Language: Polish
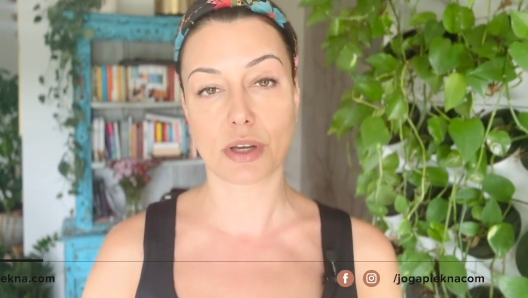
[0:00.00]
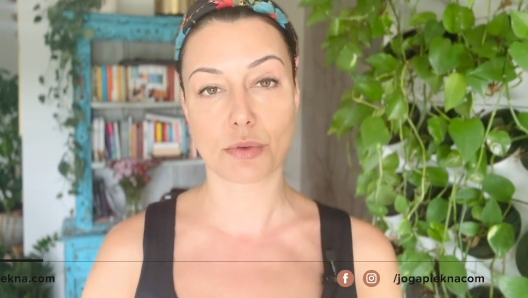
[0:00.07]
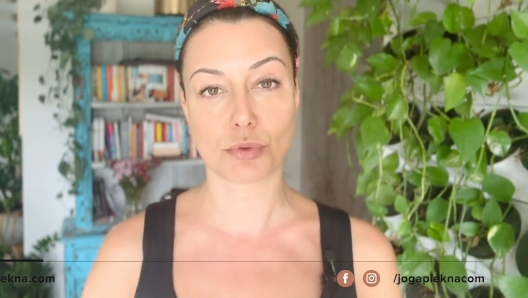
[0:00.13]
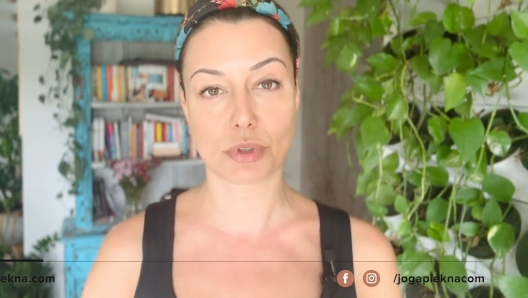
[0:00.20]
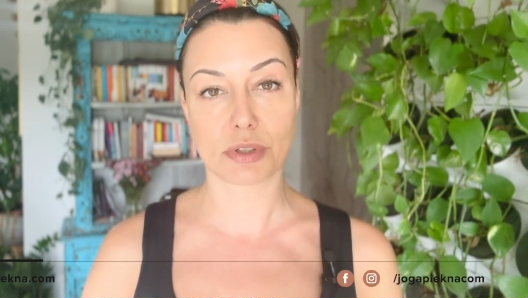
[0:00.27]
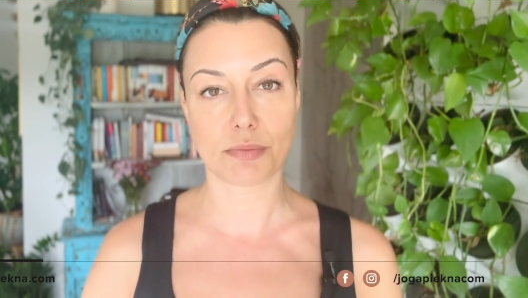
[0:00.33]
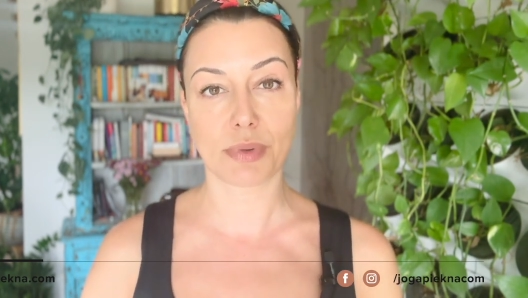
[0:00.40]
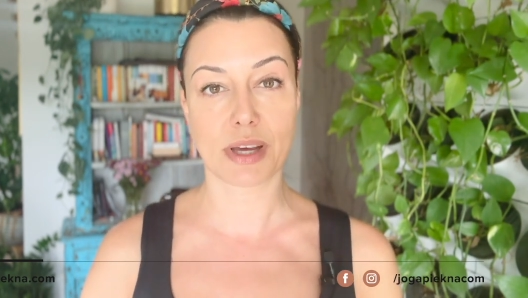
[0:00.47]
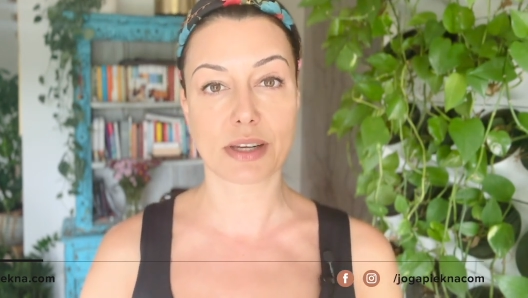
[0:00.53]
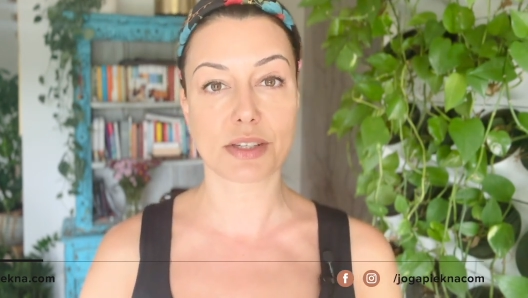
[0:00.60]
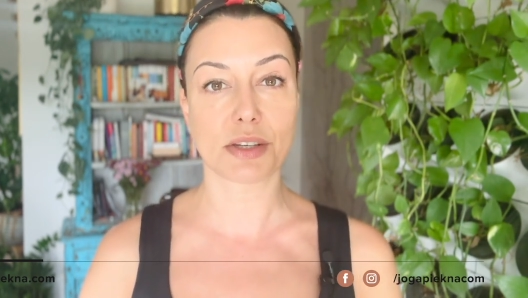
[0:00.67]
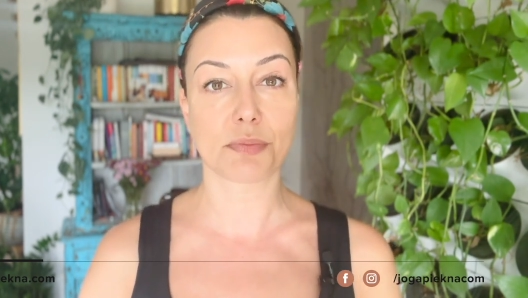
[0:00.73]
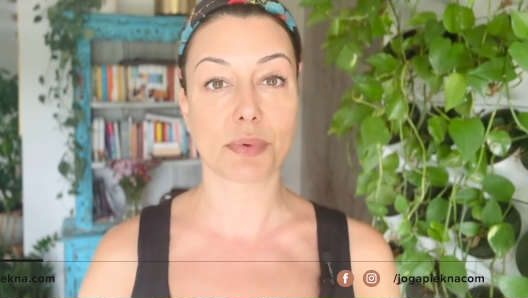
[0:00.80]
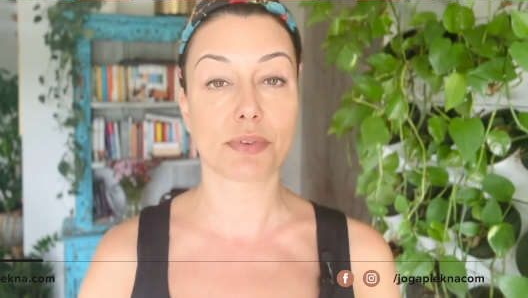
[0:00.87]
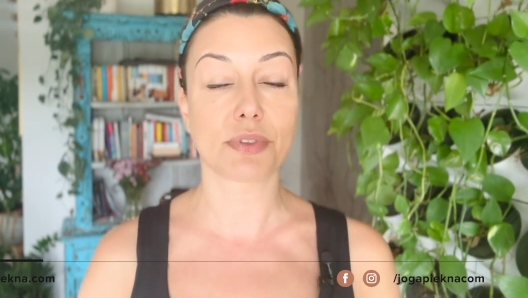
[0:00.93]
a już tym
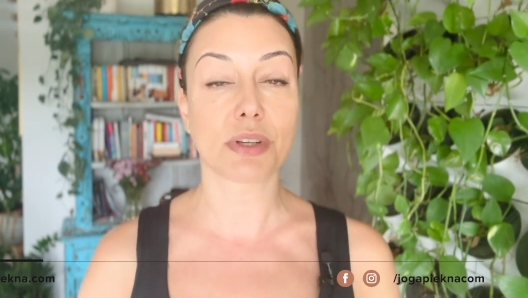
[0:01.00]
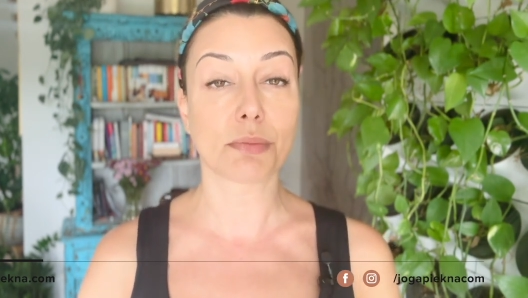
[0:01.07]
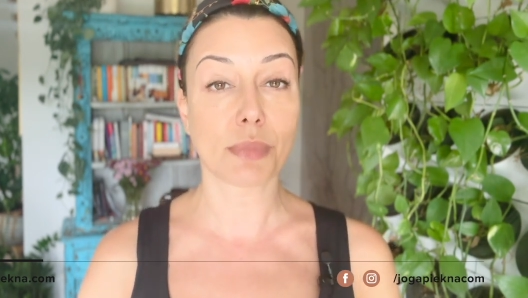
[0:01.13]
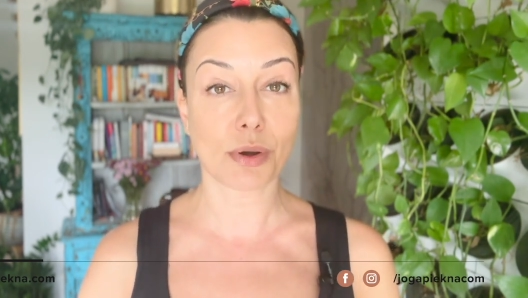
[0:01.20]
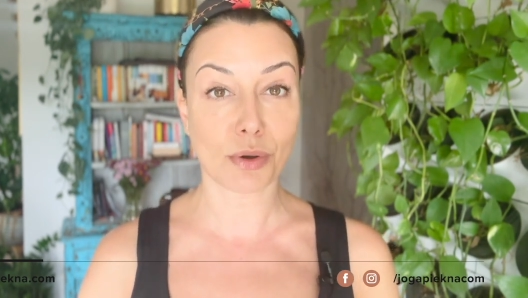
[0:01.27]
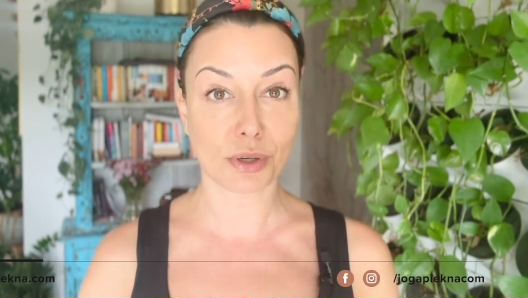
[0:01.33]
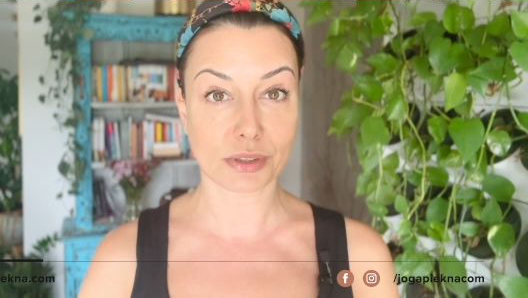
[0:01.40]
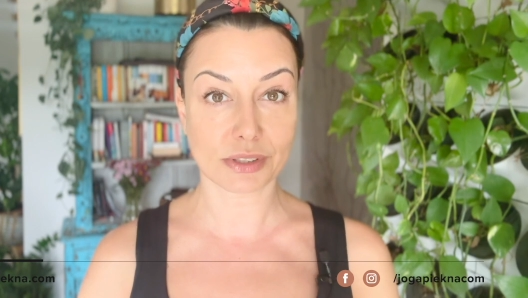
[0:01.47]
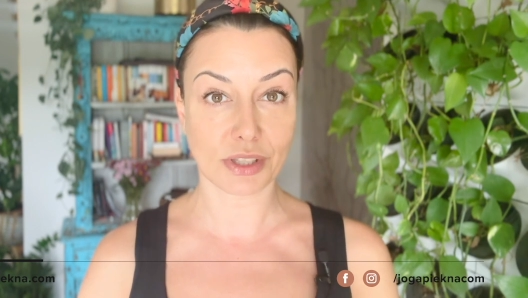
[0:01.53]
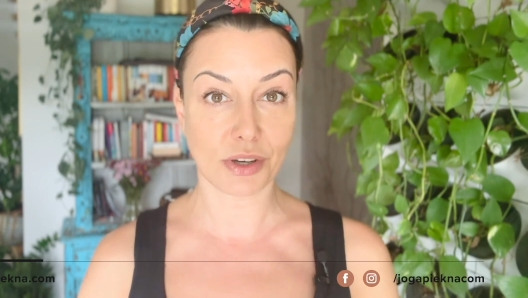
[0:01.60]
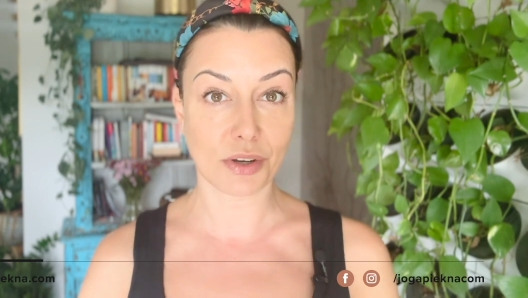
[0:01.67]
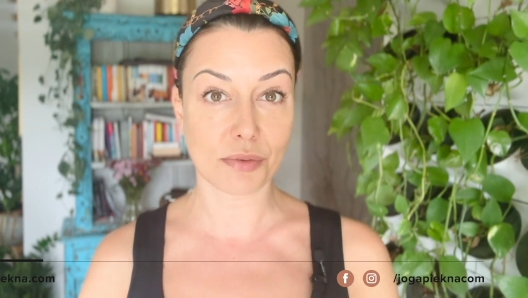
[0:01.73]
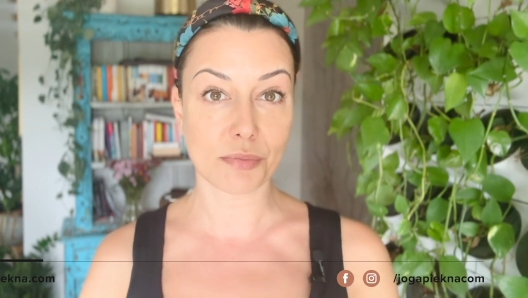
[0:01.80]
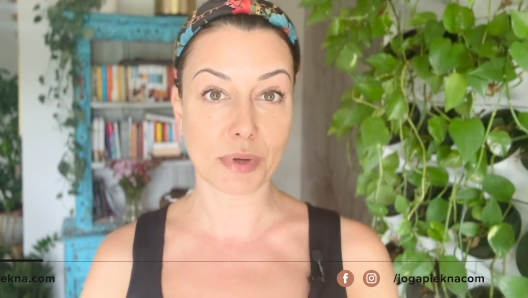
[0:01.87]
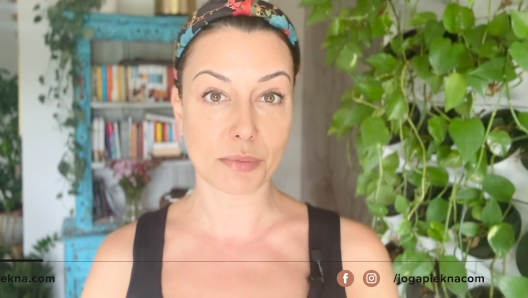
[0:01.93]
bardziej pewnie mało
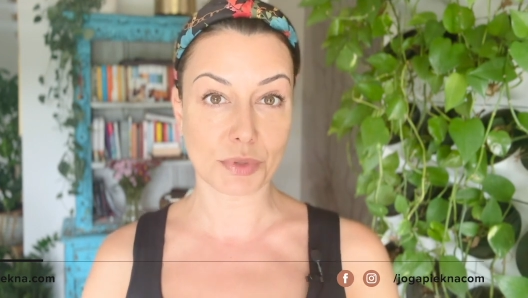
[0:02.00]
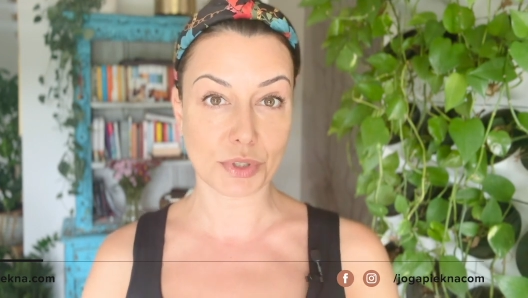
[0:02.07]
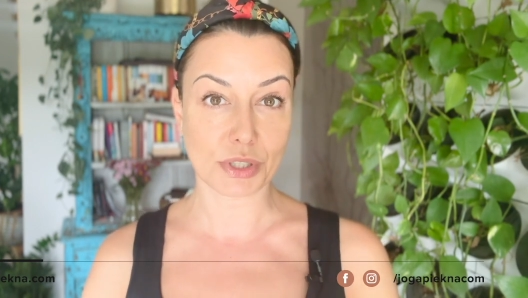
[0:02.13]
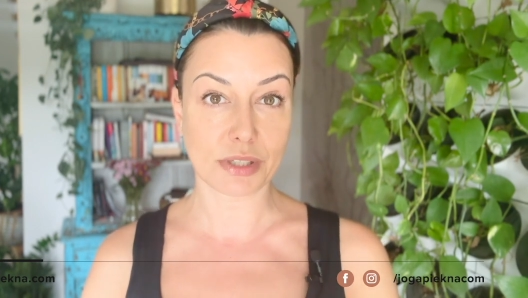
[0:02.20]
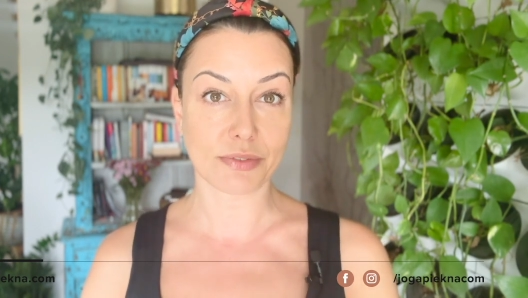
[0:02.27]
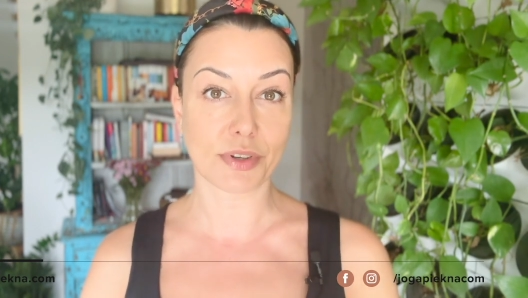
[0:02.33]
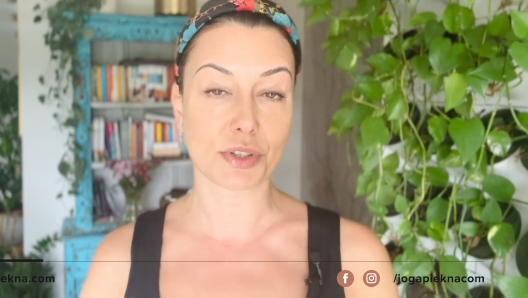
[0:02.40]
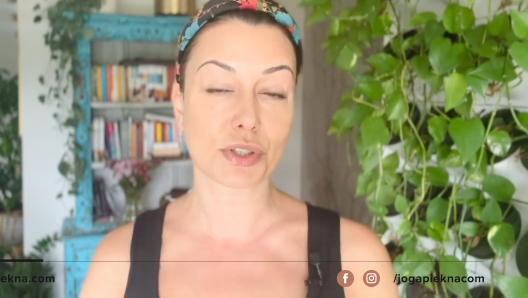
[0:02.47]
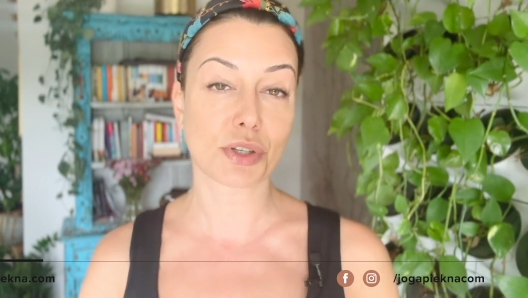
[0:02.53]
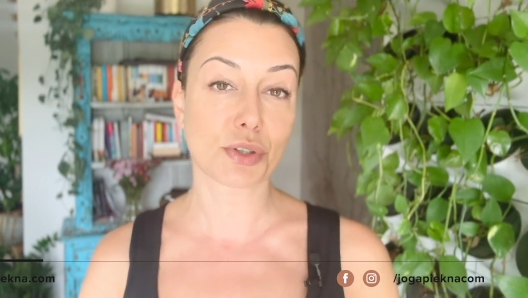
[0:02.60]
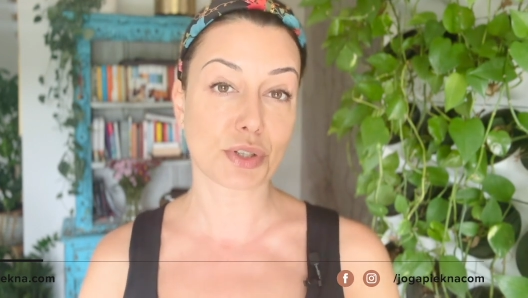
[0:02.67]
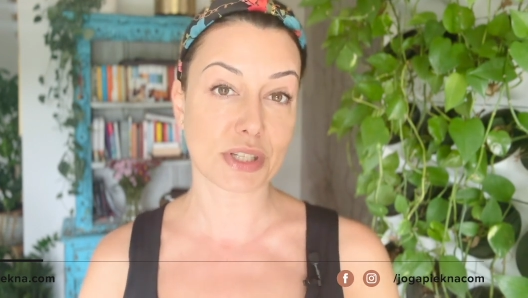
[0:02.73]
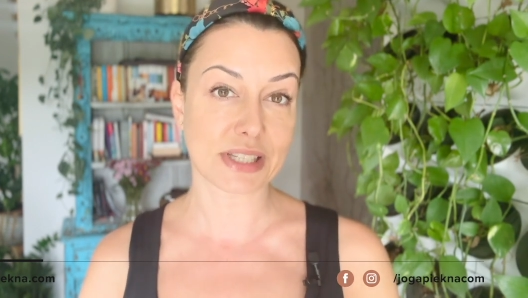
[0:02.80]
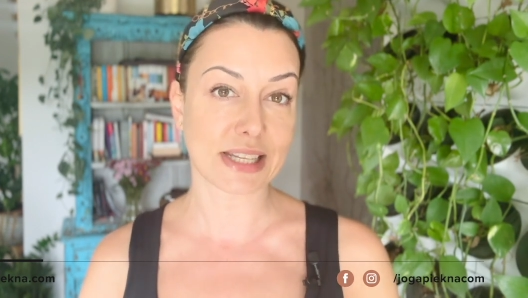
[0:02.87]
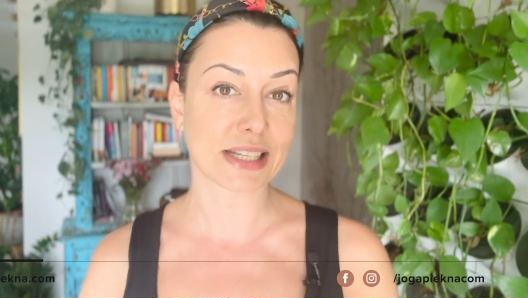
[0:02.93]
kto ma możliwość
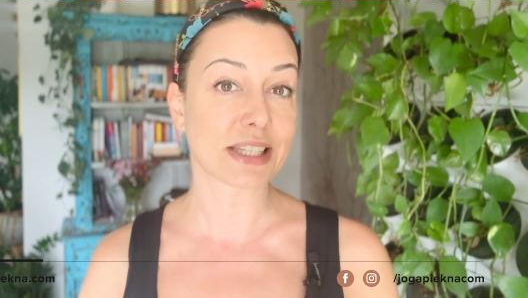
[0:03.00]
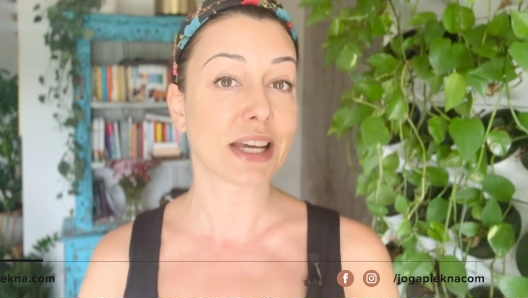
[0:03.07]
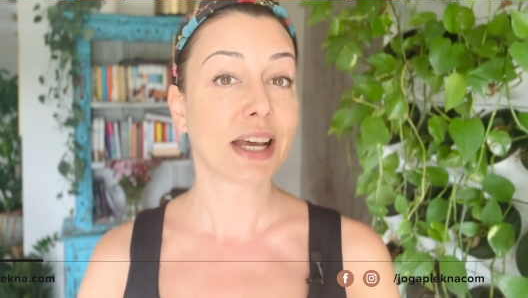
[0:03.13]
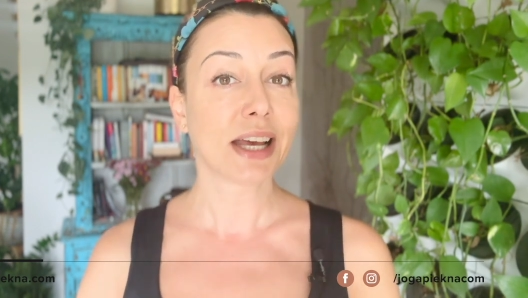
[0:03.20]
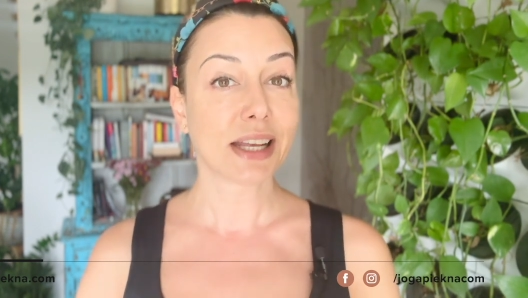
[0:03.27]
korzystać